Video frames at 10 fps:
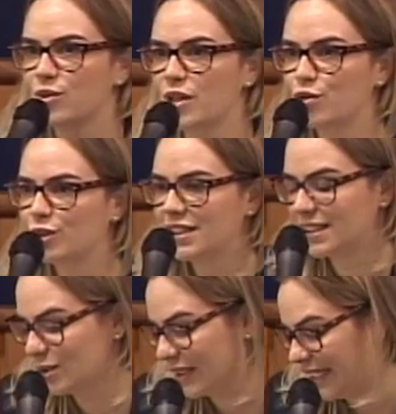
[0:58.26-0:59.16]

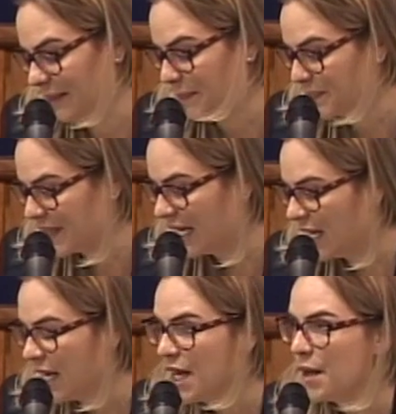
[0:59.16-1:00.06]
ajudando aqui.
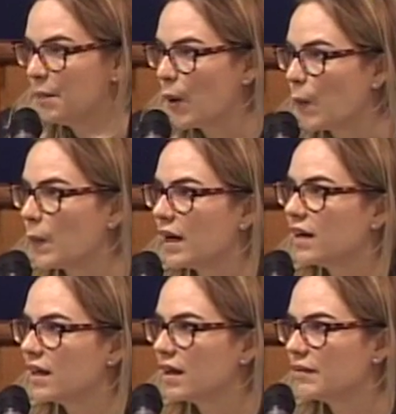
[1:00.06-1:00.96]
Bom,
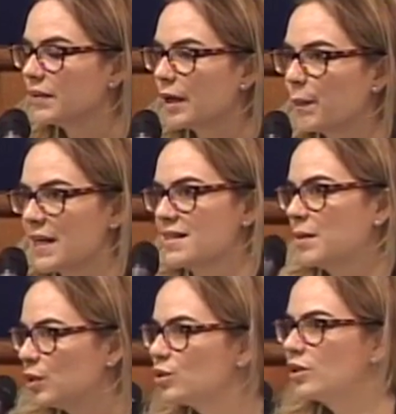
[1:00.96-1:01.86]
uh, é um
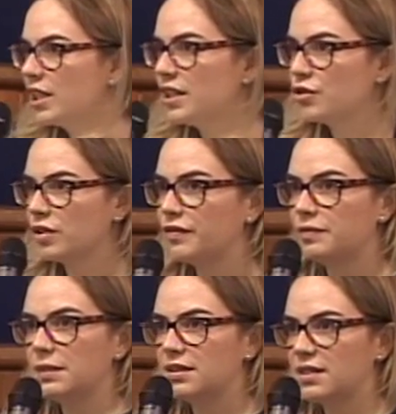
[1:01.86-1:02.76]
prazer muito grande
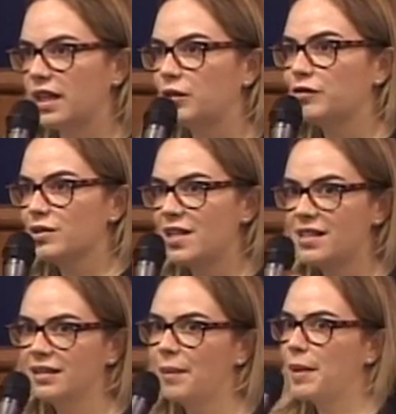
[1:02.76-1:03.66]
estar com
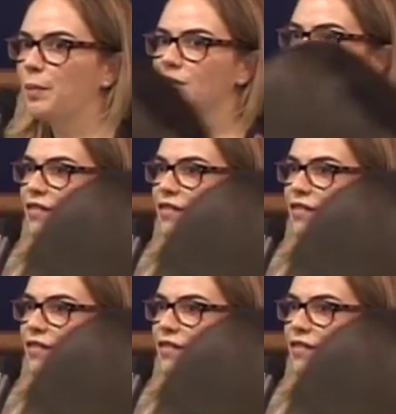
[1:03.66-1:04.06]
vocês, até para poder haver